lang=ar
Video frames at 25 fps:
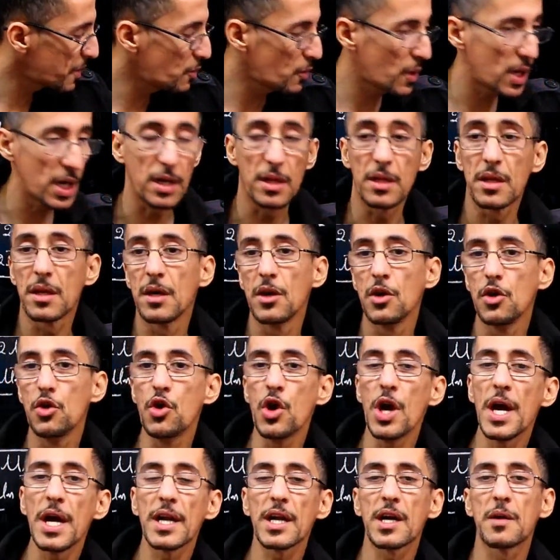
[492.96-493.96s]
من واحد
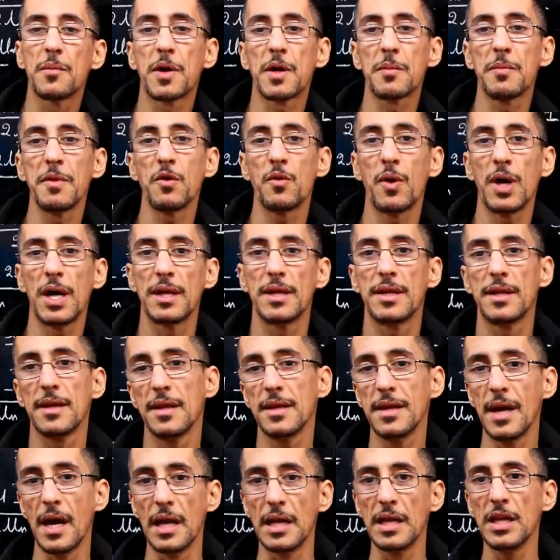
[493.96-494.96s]
يو ان كبر من واحد
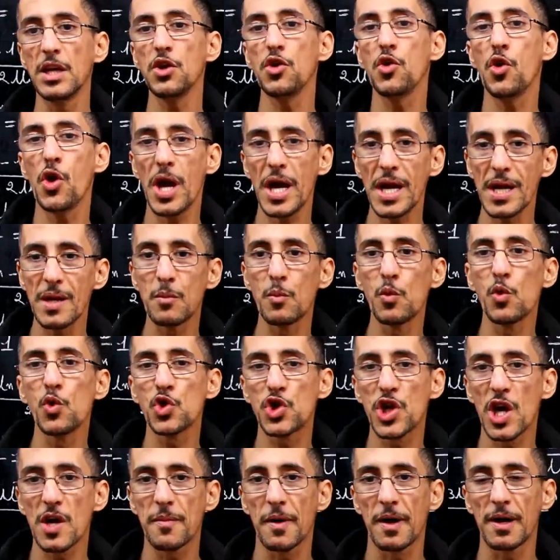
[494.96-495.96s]
يعني يو ان
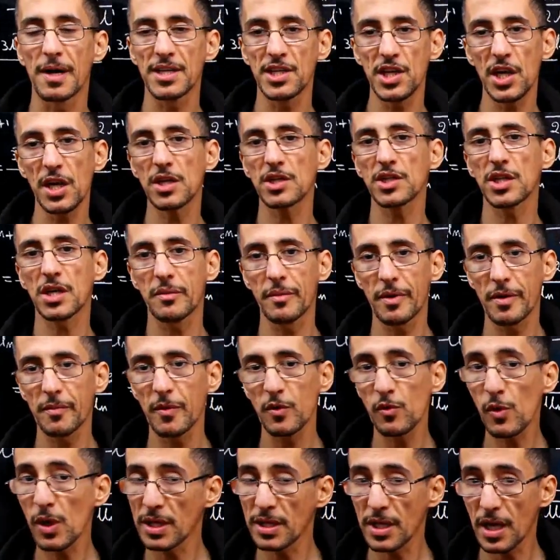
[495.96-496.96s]
موجبه شي حاجه كبر
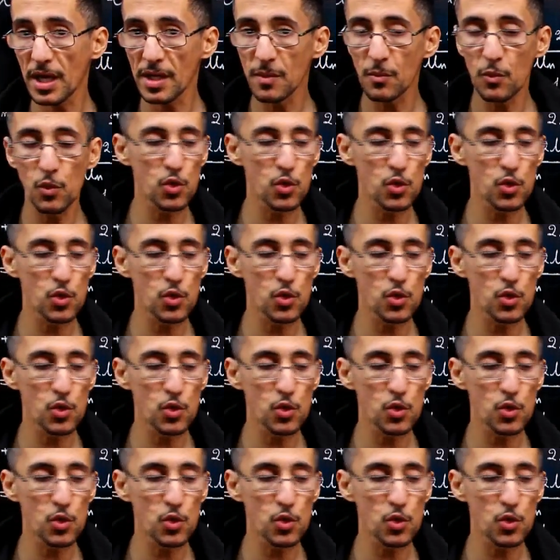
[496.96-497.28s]
من واحد يعني